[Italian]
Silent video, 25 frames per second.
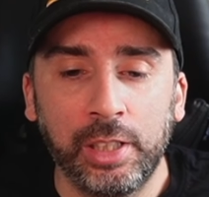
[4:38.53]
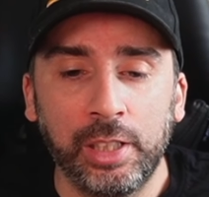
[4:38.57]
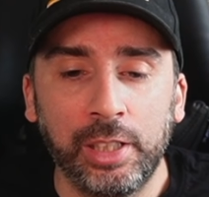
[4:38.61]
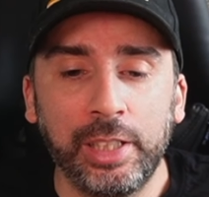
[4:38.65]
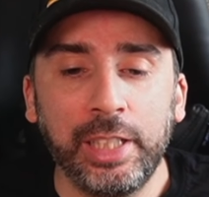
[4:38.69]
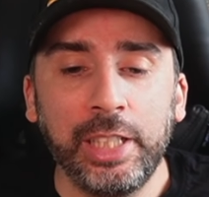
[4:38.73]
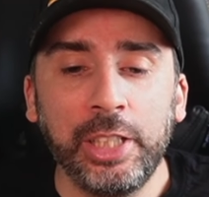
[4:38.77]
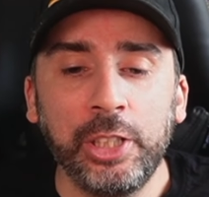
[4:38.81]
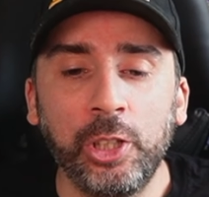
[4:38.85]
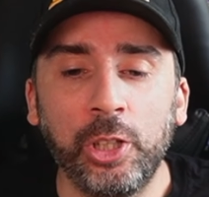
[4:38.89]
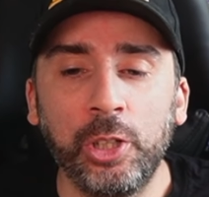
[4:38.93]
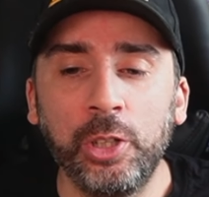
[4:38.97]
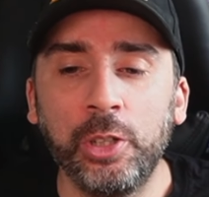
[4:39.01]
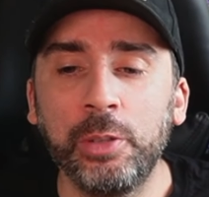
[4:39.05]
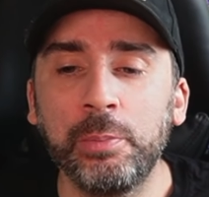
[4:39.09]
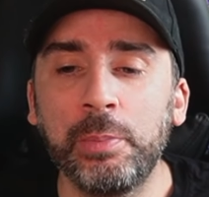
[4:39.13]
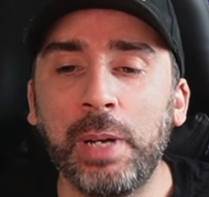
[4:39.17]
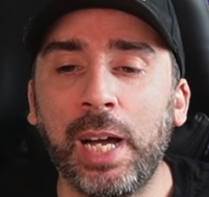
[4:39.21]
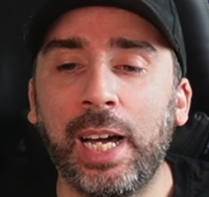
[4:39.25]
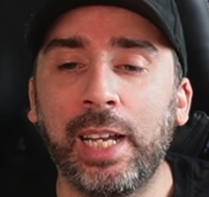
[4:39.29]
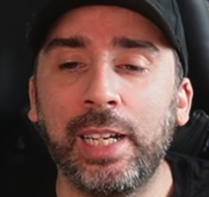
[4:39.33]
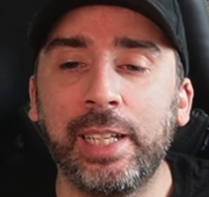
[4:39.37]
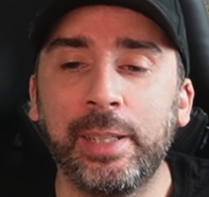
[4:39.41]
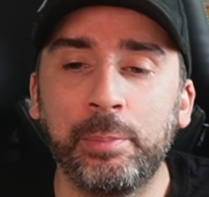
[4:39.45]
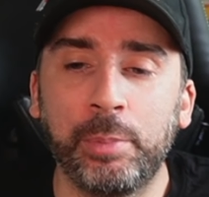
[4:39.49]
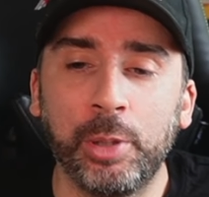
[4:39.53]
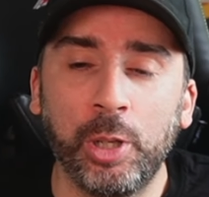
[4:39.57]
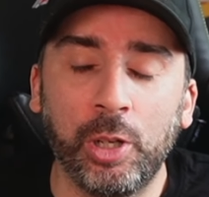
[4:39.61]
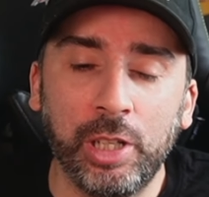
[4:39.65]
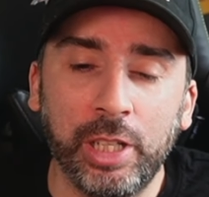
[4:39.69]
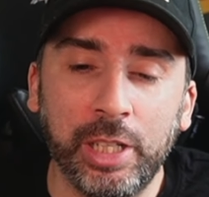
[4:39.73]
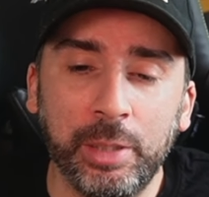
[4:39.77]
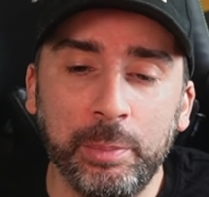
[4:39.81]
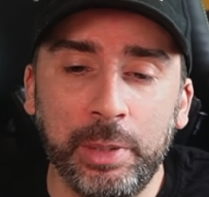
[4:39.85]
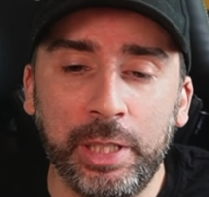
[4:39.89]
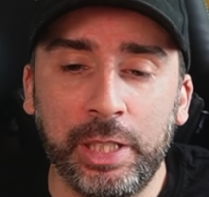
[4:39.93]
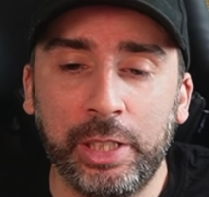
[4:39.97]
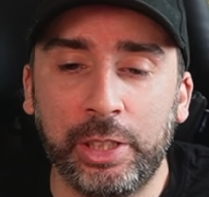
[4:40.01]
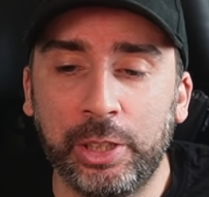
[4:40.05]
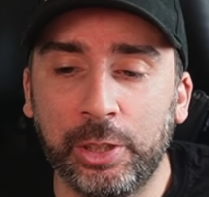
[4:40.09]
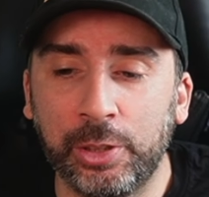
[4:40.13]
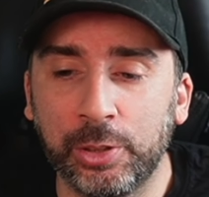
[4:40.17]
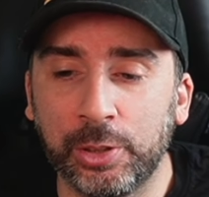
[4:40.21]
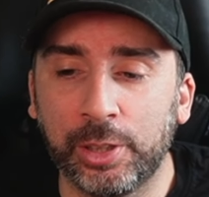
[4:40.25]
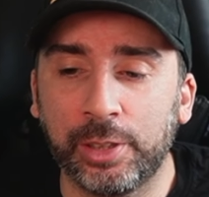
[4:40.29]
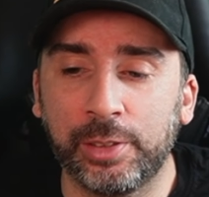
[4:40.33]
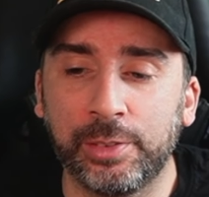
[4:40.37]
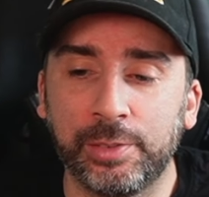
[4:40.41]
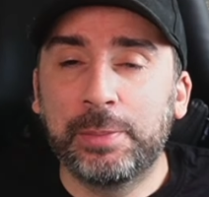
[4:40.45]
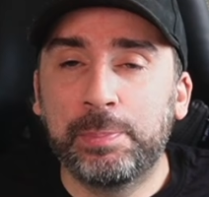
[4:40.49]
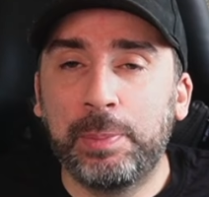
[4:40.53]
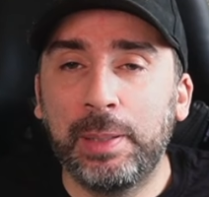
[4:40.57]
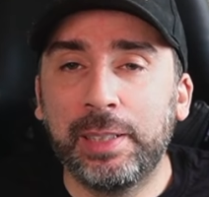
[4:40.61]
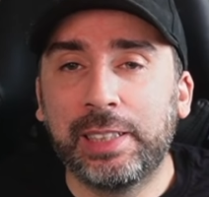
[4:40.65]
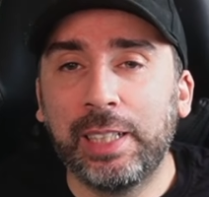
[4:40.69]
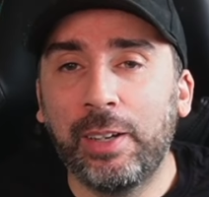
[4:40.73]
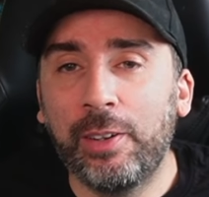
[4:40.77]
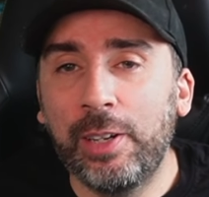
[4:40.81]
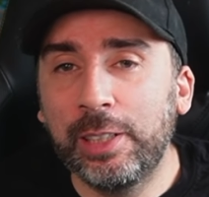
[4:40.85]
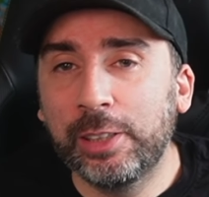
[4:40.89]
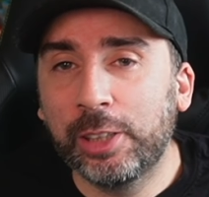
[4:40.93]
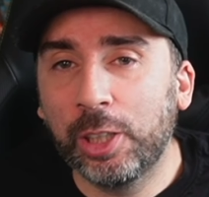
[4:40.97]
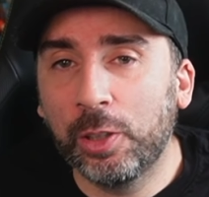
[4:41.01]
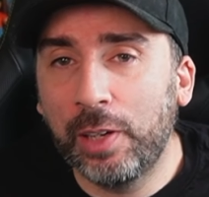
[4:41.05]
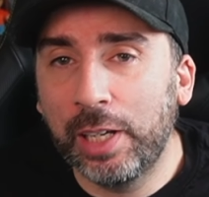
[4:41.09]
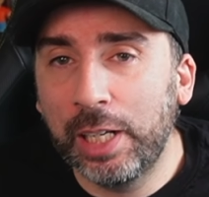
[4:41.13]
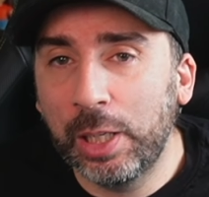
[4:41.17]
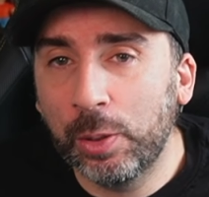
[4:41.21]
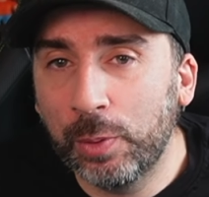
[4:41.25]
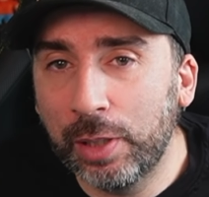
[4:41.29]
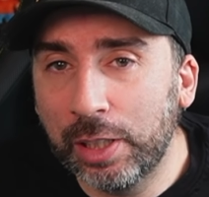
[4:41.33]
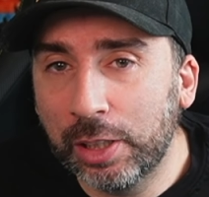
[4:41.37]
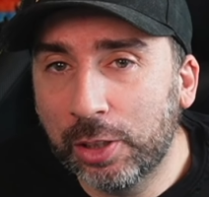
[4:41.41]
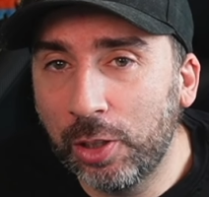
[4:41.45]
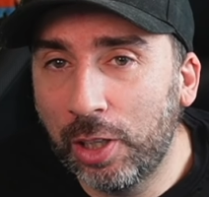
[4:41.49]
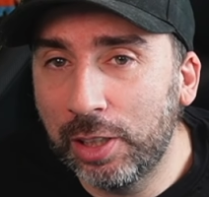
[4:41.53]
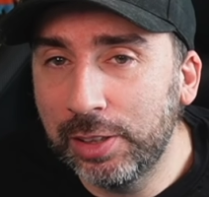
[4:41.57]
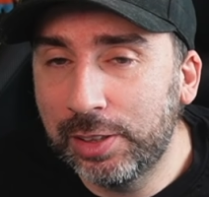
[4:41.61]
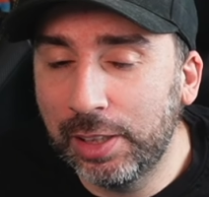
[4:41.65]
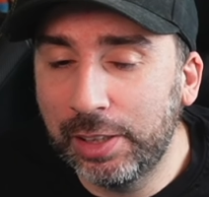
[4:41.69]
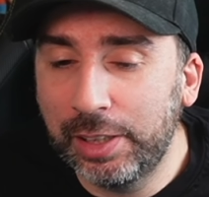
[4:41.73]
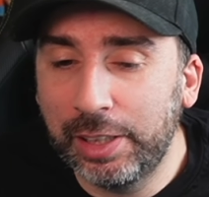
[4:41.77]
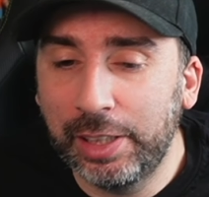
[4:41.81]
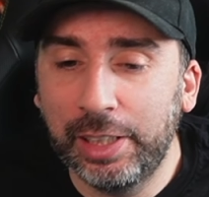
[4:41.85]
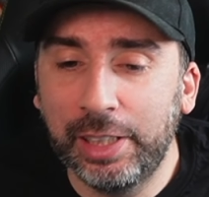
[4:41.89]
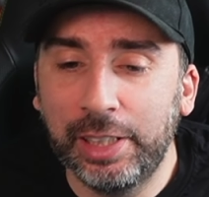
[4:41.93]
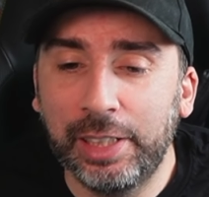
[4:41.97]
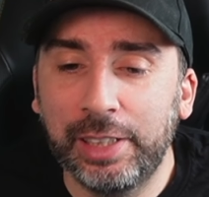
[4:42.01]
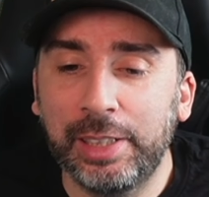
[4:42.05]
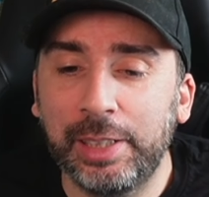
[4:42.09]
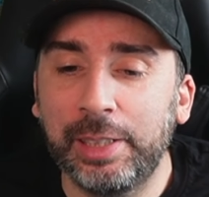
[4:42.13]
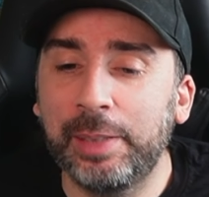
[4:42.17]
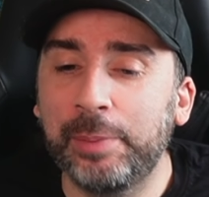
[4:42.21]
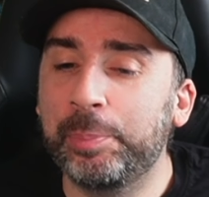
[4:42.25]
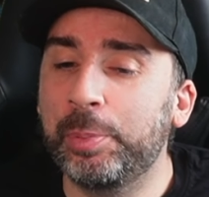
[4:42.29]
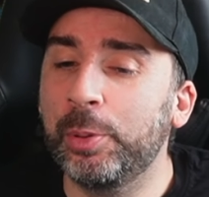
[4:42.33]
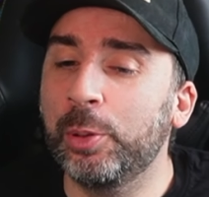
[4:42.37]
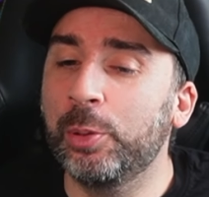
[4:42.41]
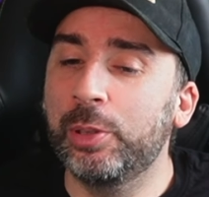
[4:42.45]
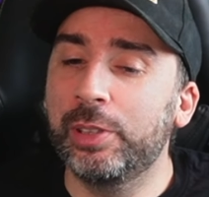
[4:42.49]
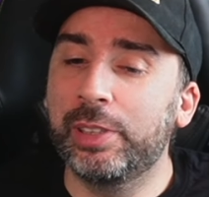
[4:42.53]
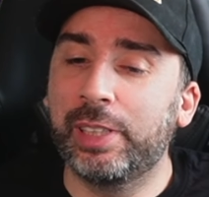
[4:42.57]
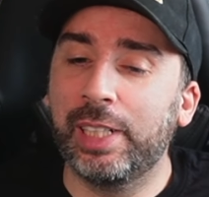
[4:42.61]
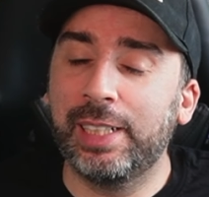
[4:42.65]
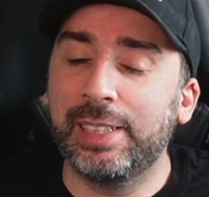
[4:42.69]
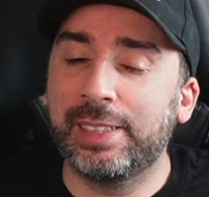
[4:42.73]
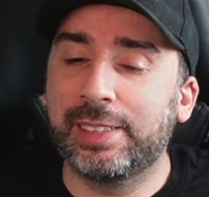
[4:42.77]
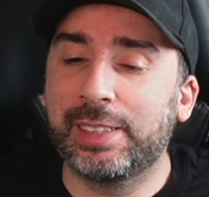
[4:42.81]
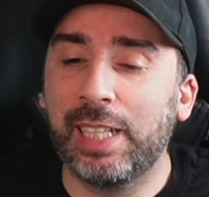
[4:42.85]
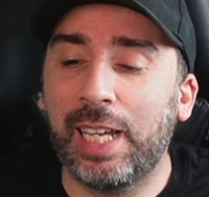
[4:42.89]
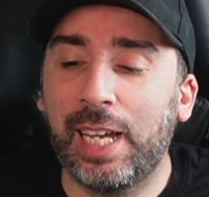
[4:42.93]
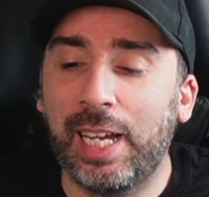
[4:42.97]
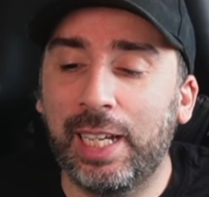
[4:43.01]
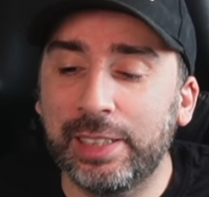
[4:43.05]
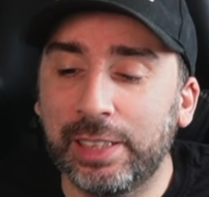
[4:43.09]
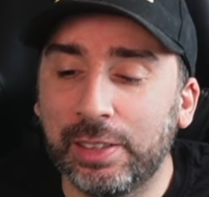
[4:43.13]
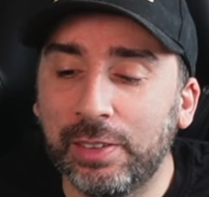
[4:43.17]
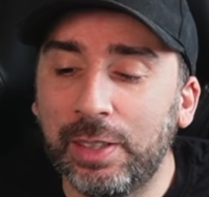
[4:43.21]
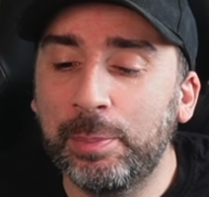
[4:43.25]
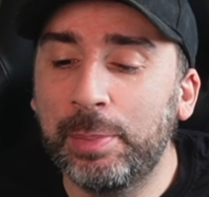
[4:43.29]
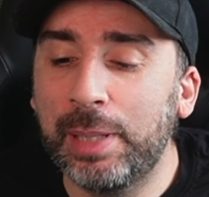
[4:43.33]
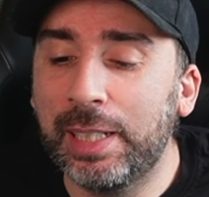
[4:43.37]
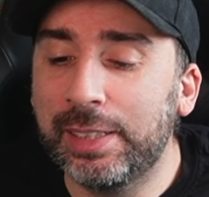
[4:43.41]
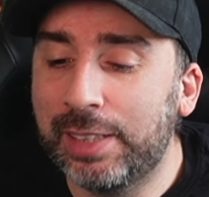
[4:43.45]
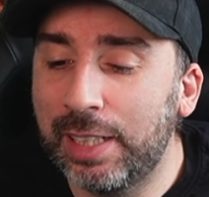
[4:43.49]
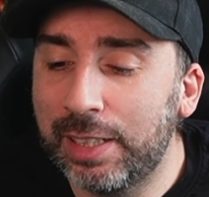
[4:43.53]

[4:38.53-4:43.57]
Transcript: Ringhio normale, brawler mitico. Ma aspettavo di trovare qualcosa di, di più interessante. Vabbè,